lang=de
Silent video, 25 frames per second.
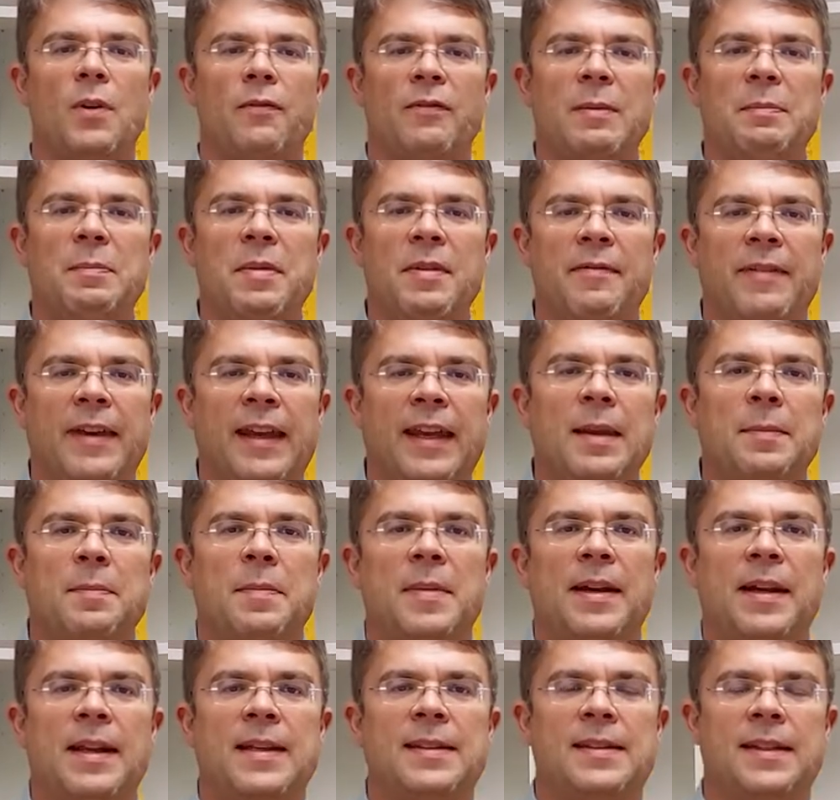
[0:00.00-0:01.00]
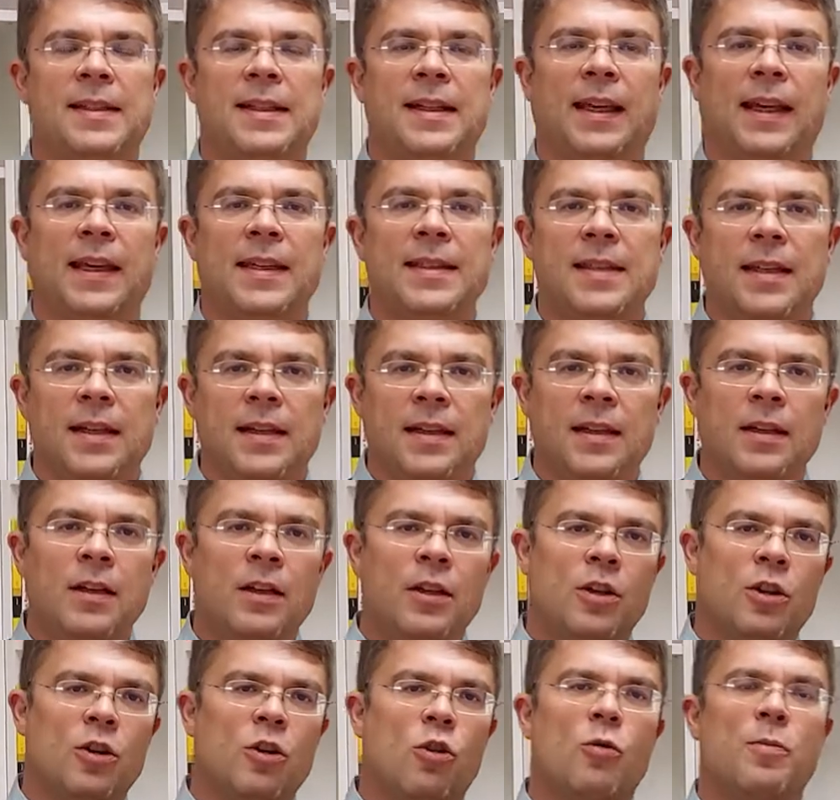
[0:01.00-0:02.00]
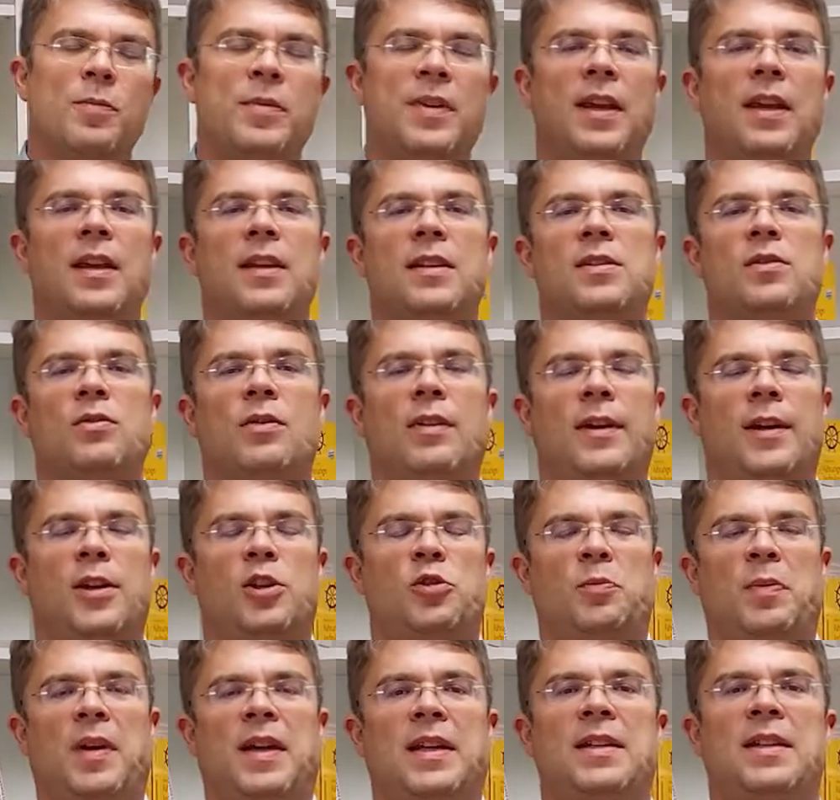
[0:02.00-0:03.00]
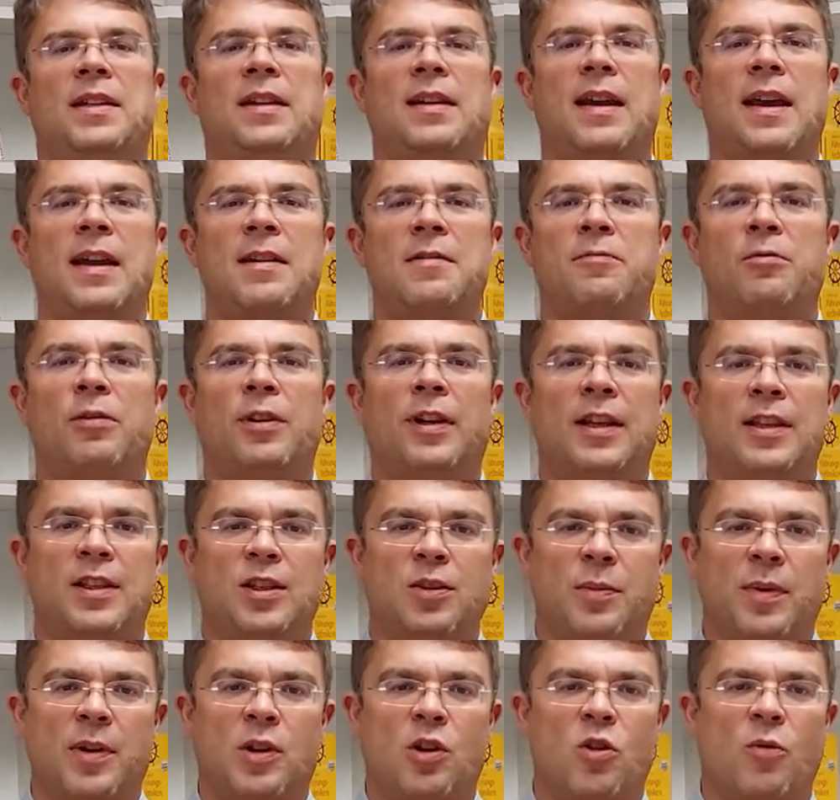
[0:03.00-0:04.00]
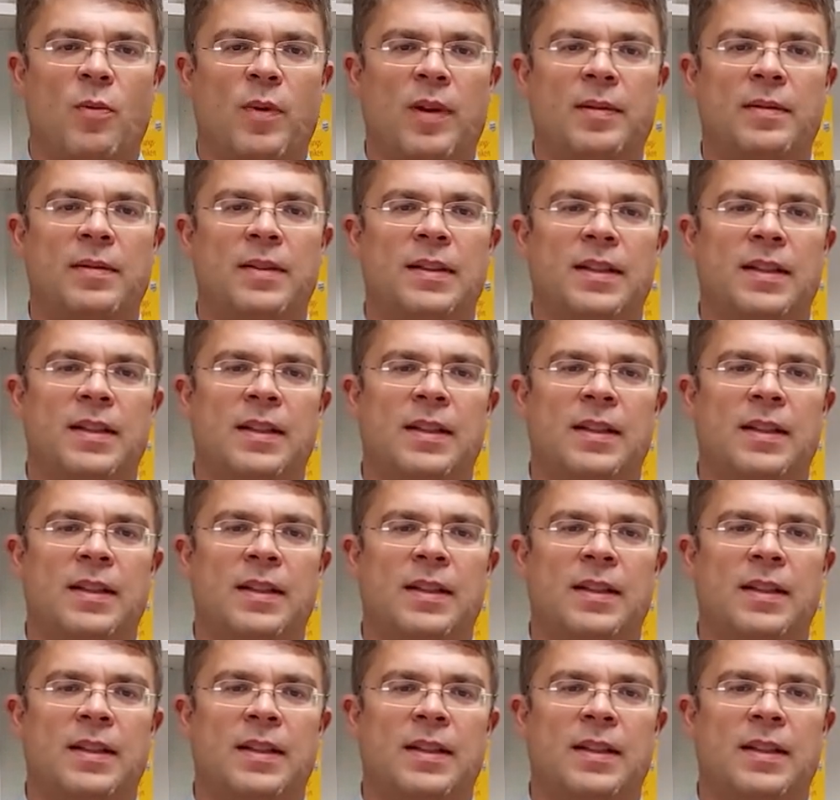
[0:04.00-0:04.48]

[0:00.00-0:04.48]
Wie bewertet man jetzt seine Risiken, um die in so eine entsprechende Reihenfolge zu bekommen?